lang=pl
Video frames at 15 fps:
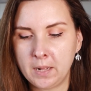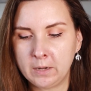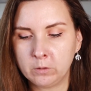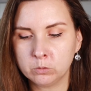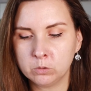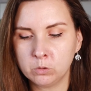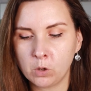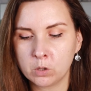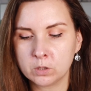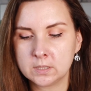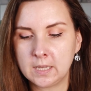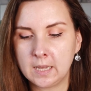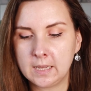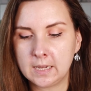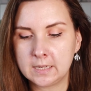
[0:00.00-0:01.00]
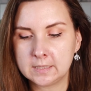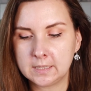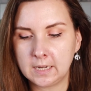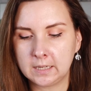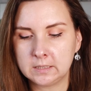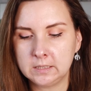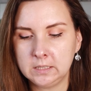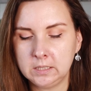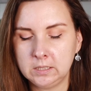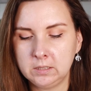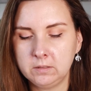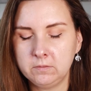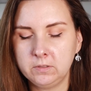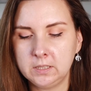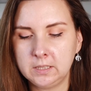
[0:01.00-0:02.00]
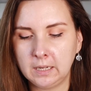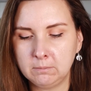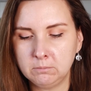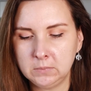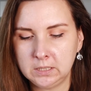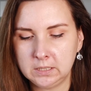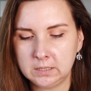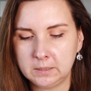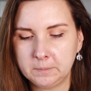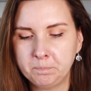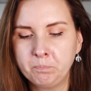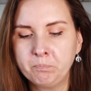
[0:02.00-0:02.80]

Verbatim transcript: pielęgnujące ekstrakty i witaminy.